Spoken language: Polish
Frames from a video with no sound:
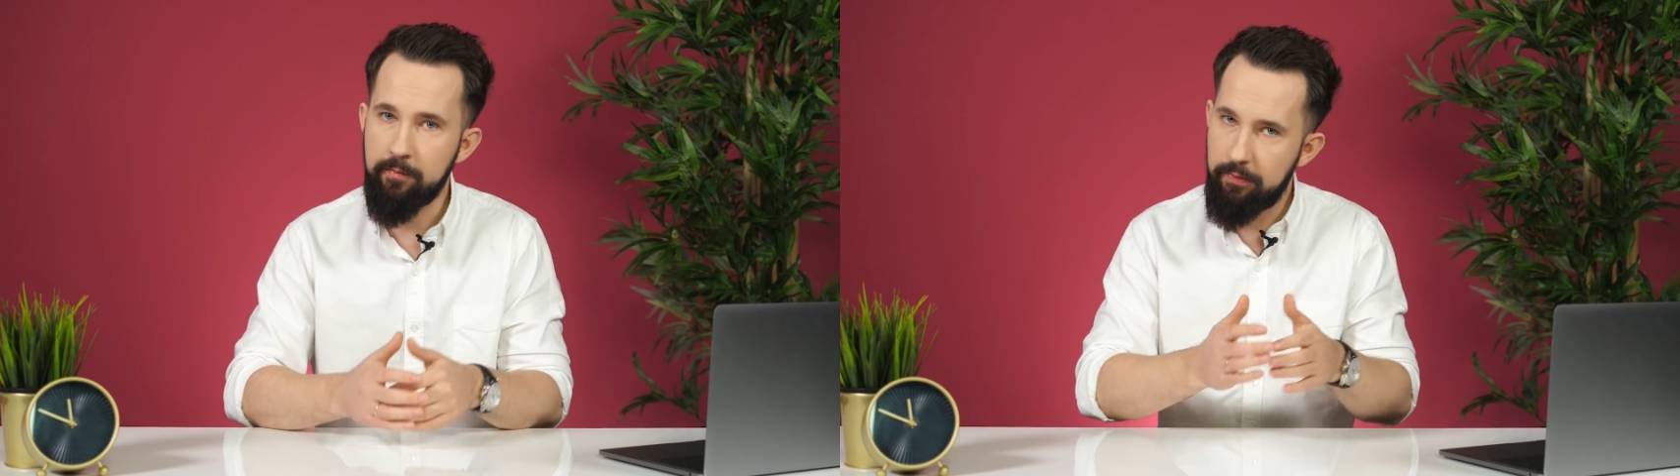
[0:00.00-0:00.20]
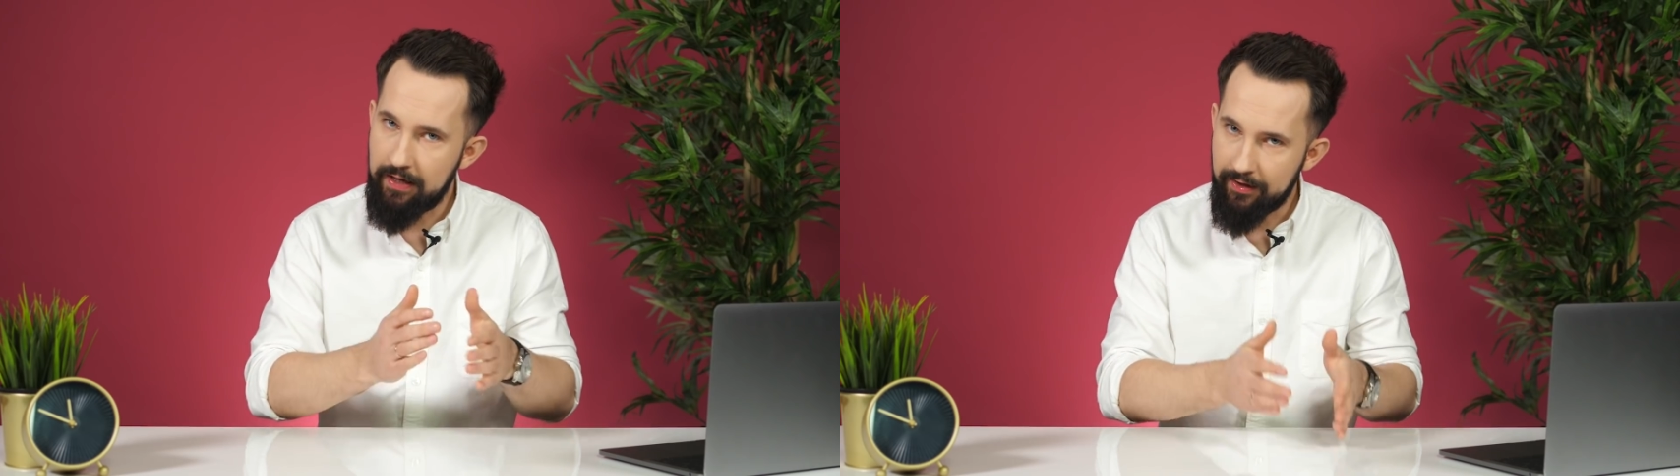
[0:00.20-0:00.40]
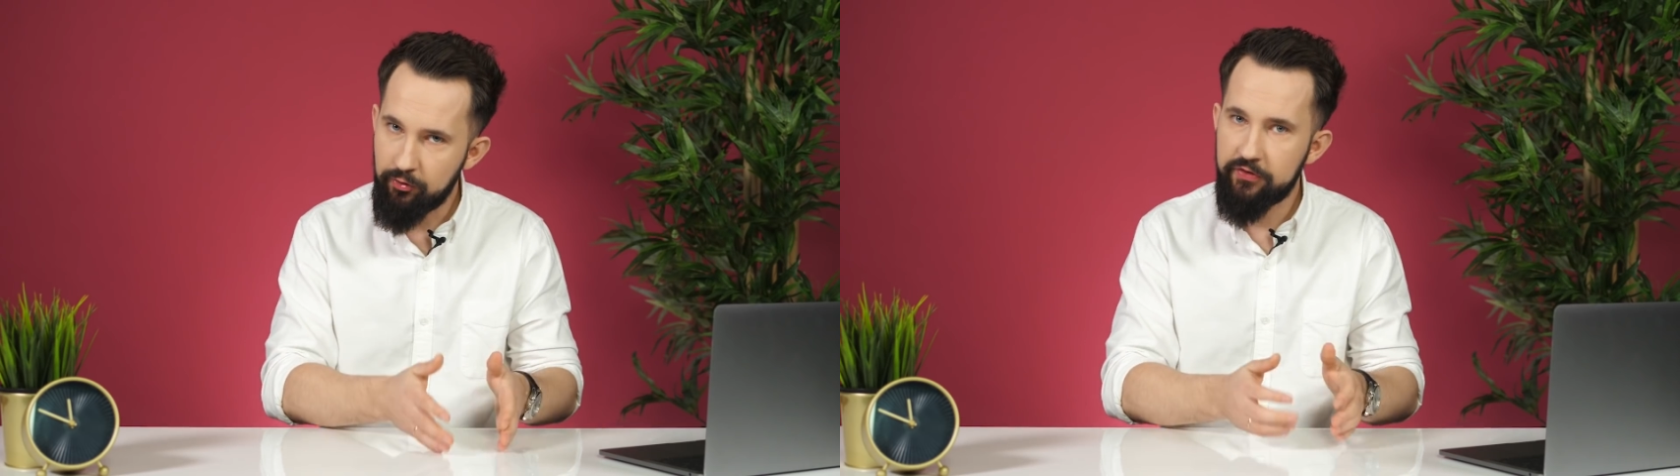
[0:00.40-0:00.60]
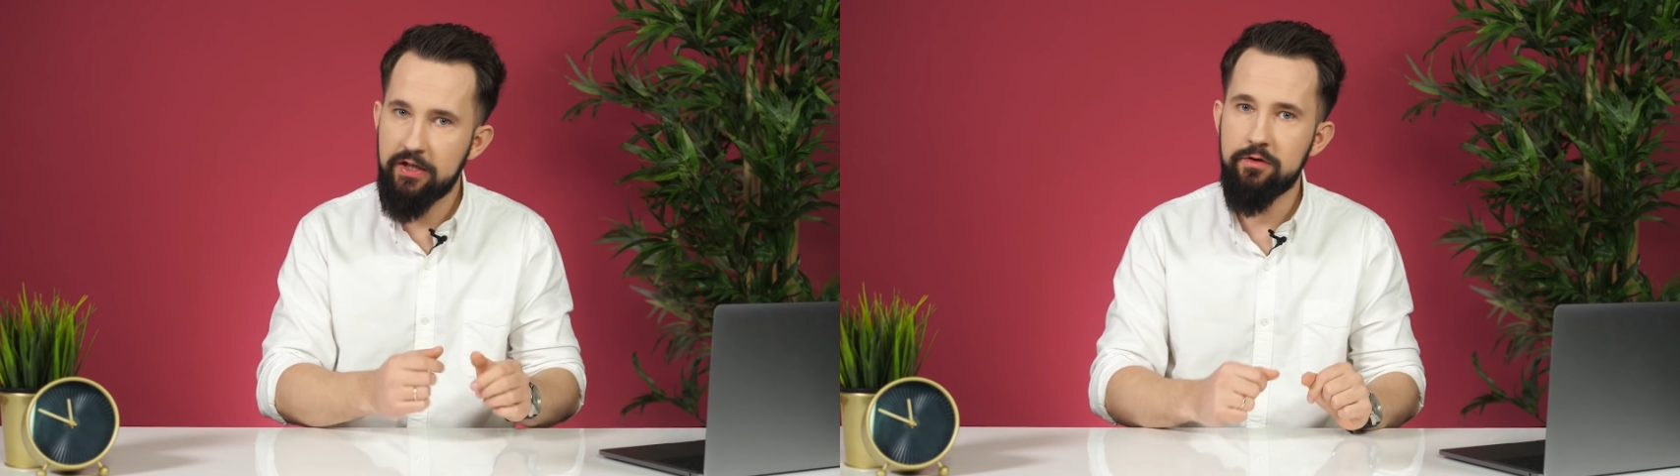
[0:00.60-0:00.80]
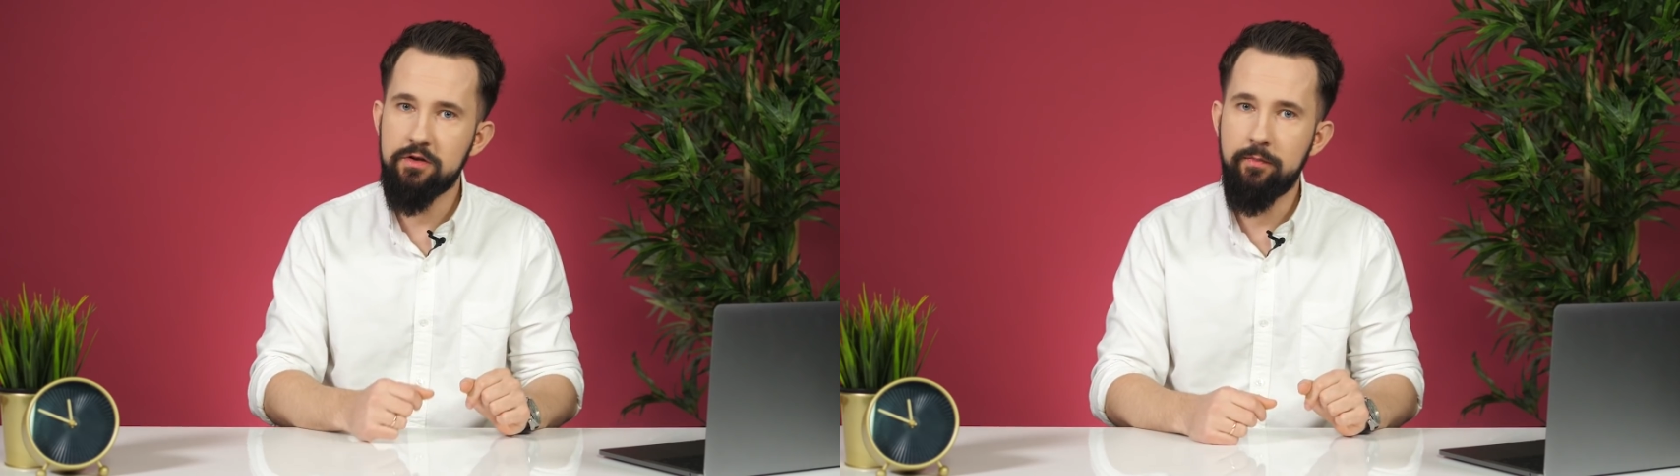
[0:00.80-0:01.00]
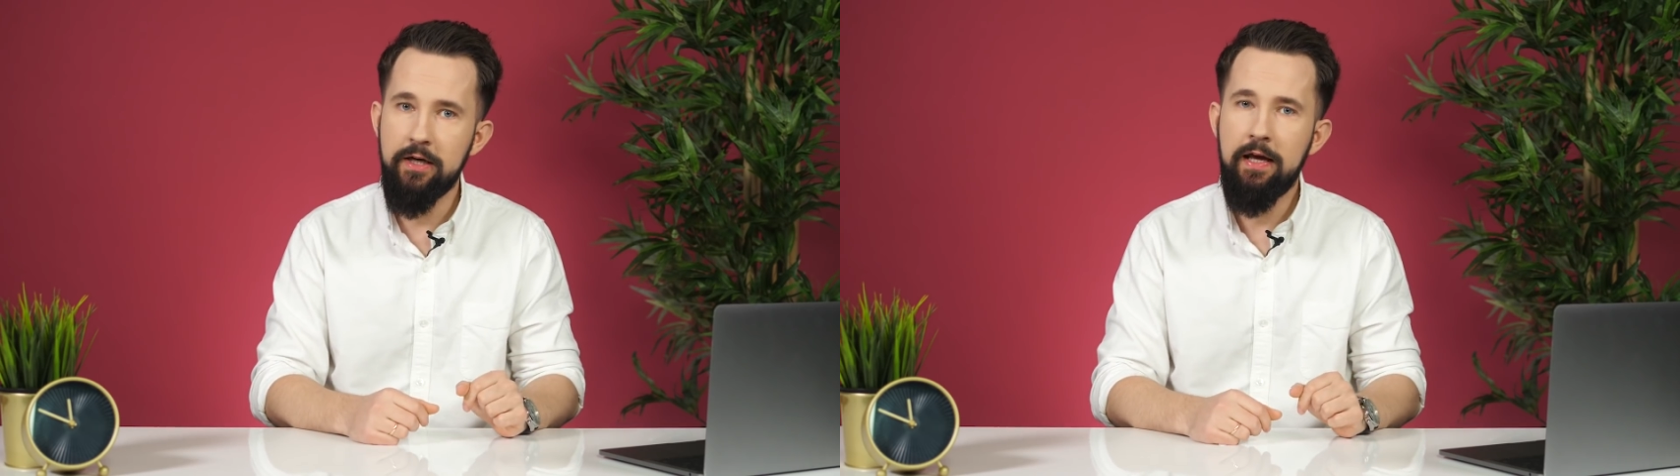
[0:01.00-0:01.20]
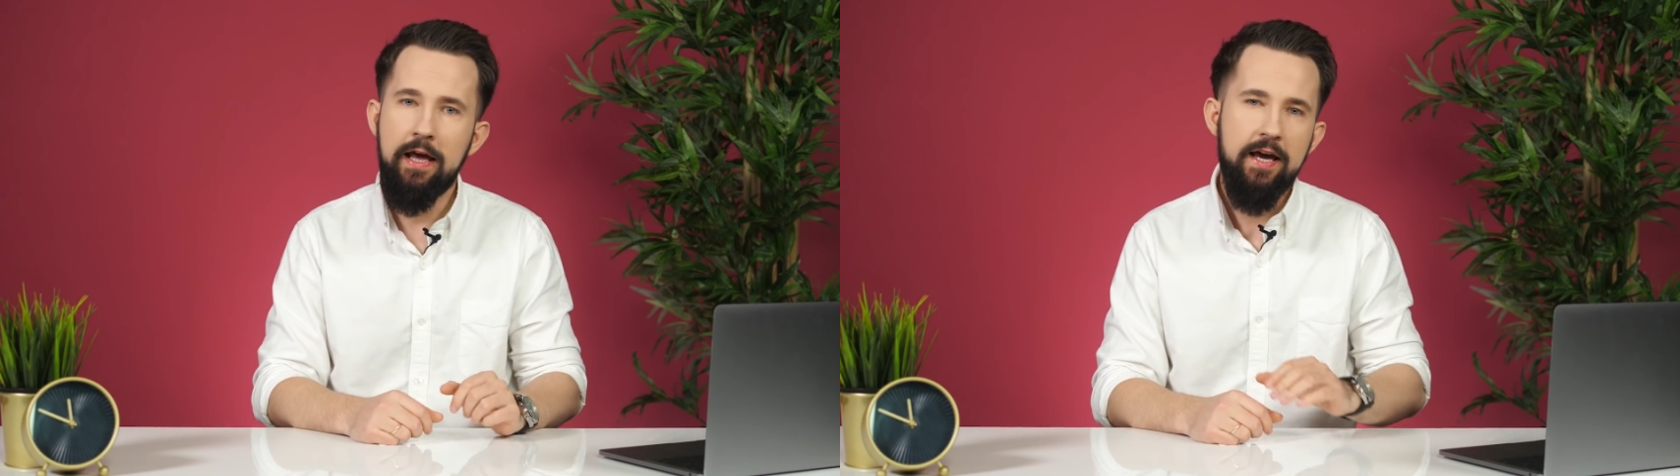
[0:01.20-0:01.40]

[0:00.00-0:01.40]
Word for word: i planów tej osoby,